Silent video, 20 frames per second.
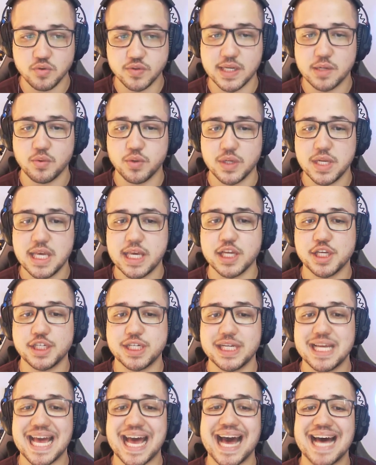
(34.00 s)
usando o nick
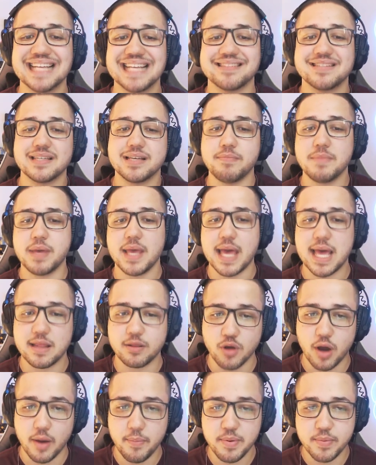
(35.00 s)
de Azami é
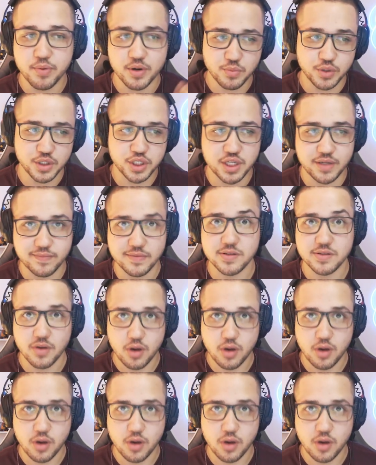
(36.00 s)
top por motivos